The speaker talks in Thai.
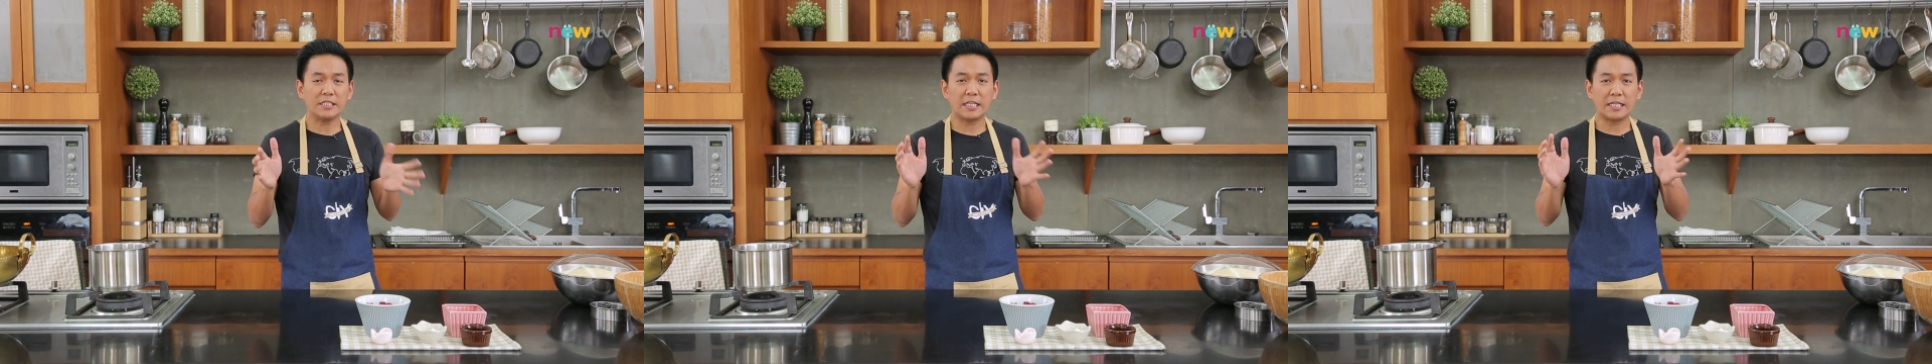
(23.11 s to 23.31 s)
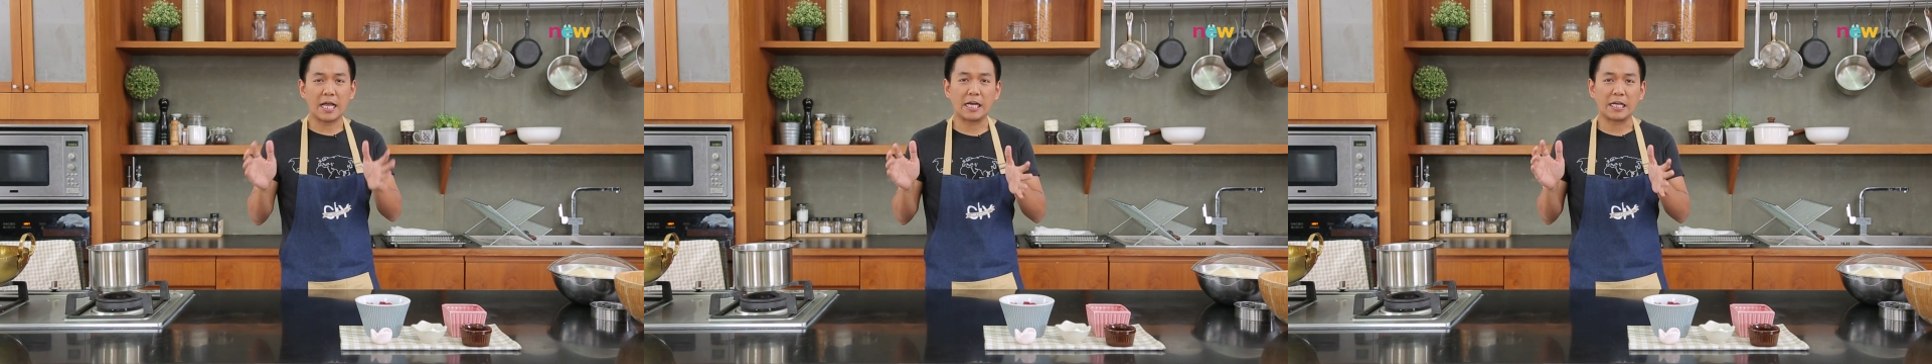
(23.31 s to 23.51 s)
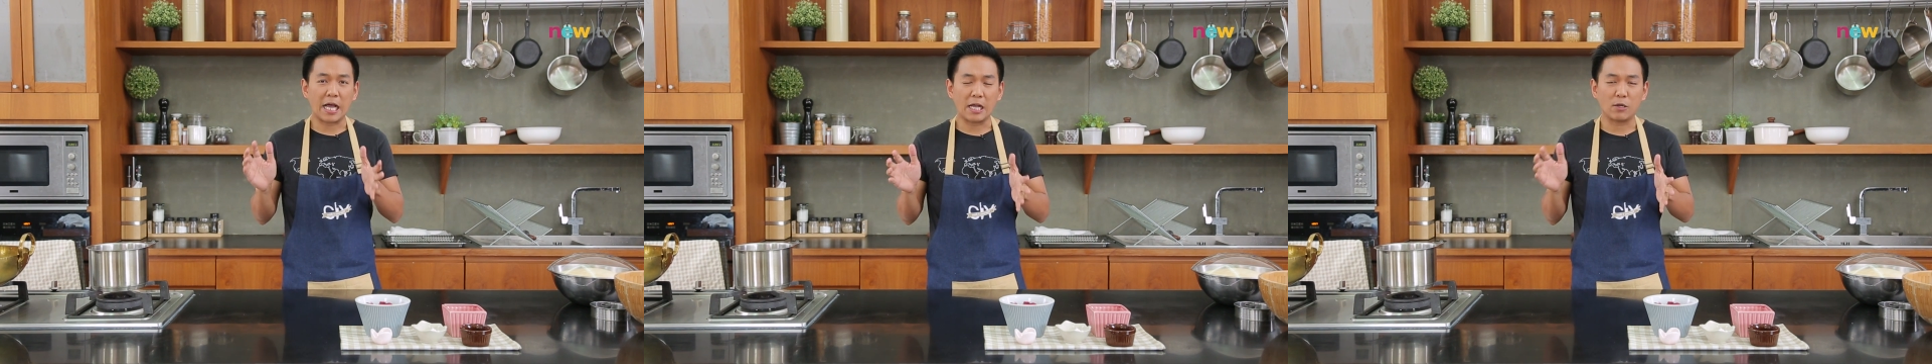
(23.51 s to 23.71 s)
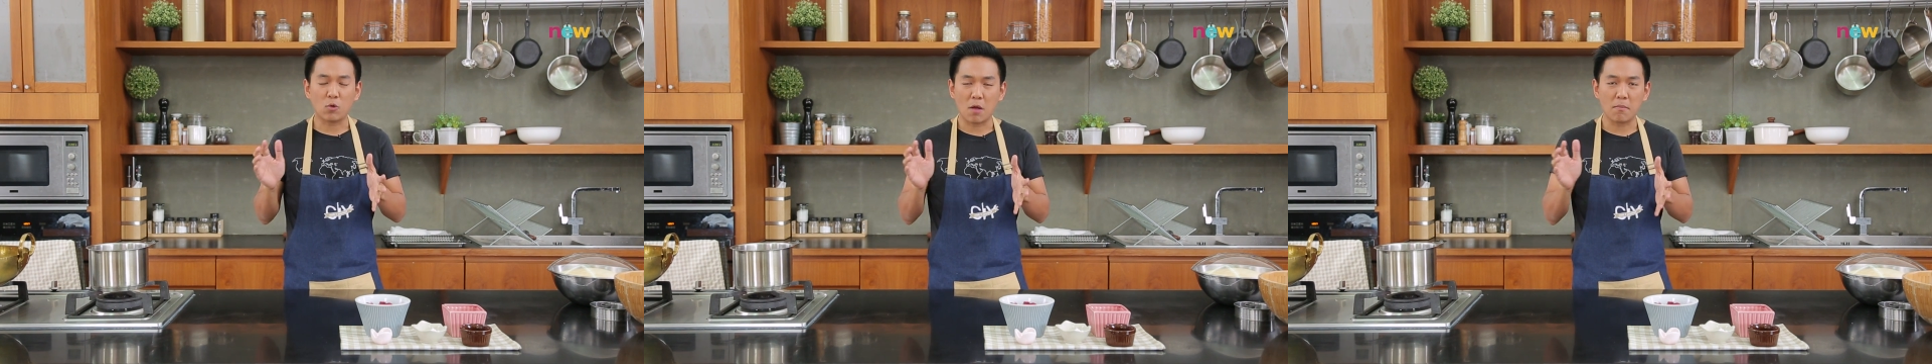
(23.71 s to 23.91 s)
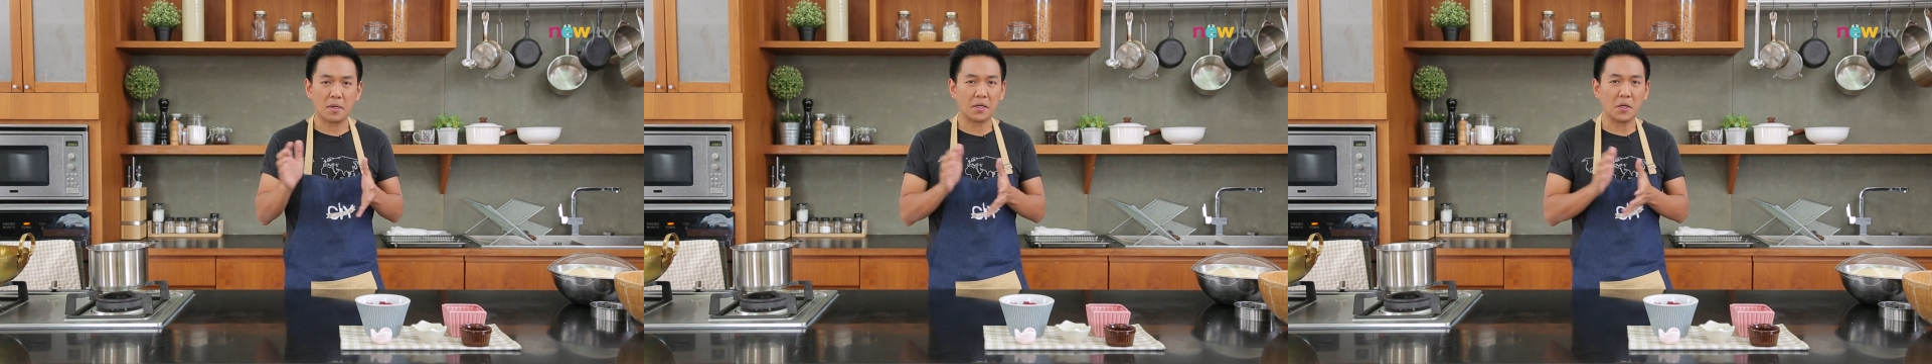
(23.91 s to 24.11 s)
จินตนาการ
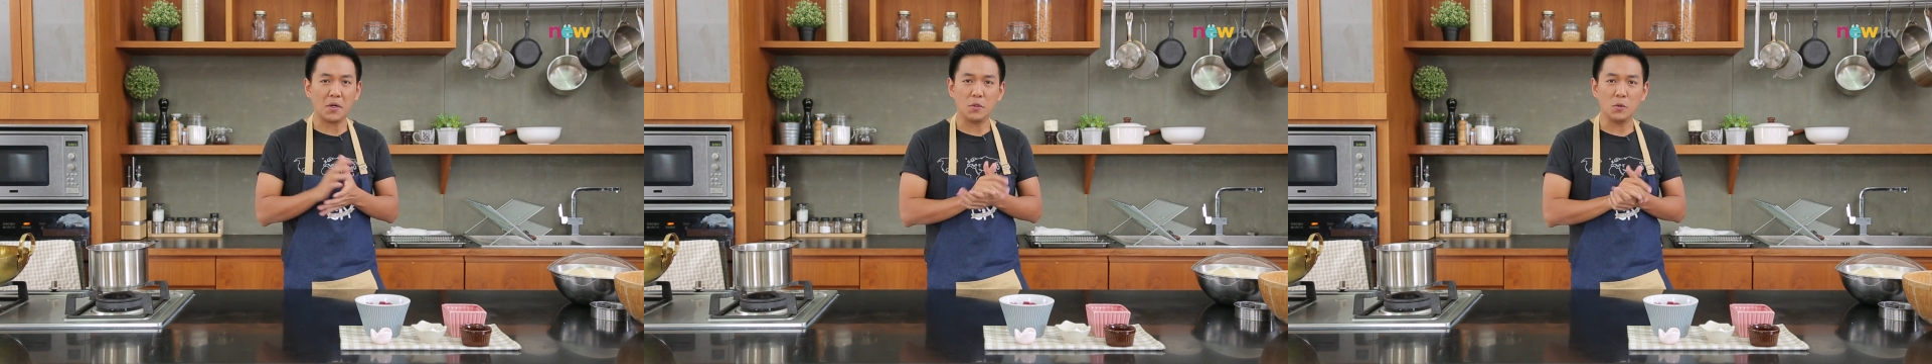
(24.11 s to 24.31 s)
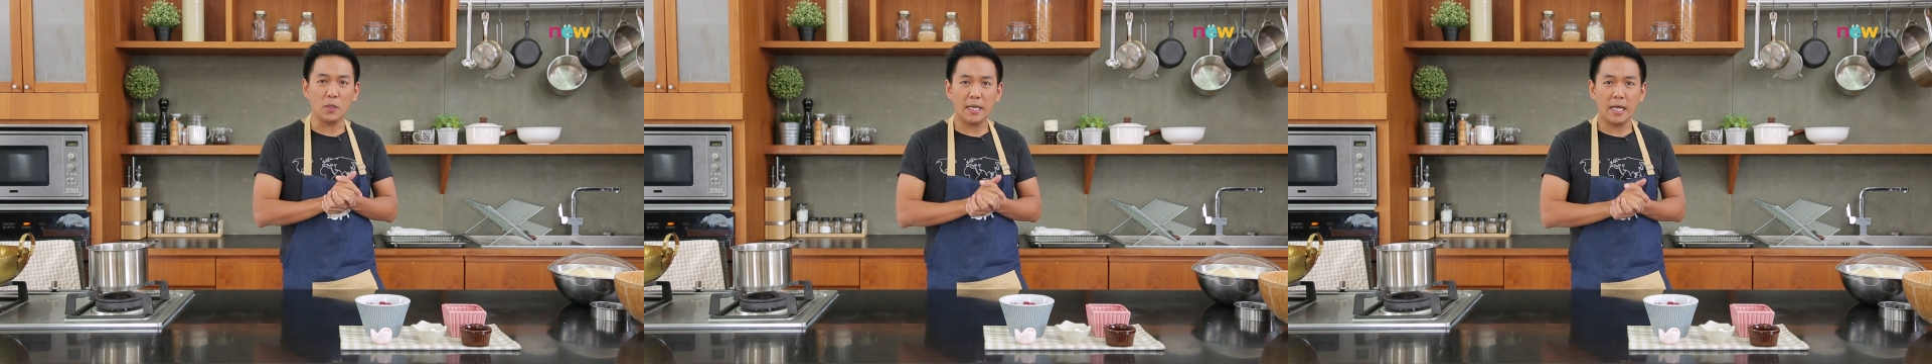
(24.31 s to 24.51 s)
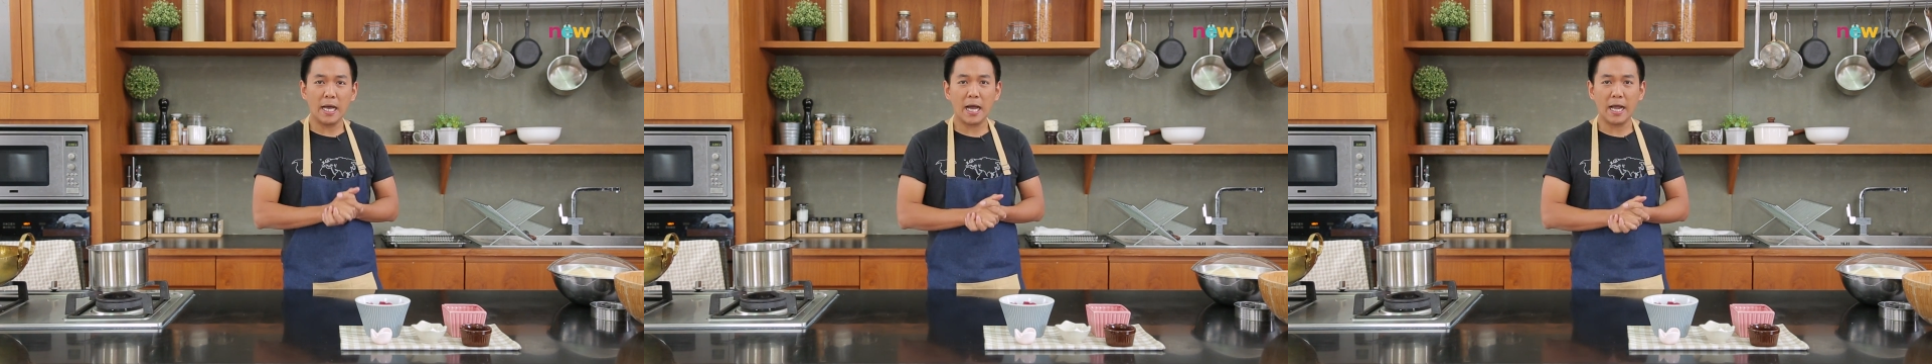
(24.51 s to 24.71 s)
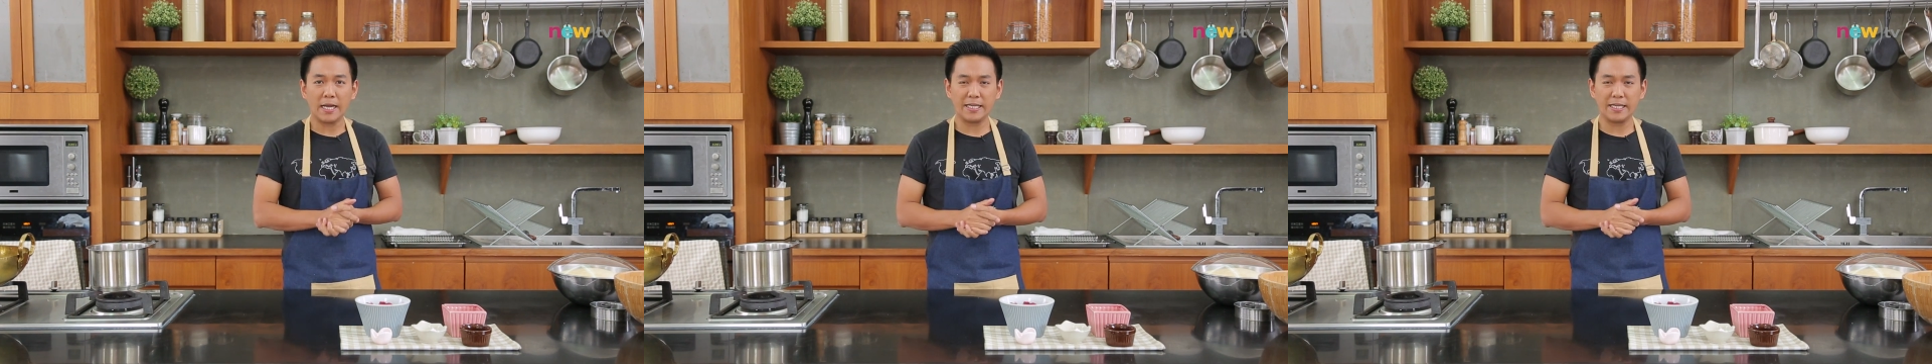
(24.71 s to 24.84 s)
ความอร่อยอยู่เล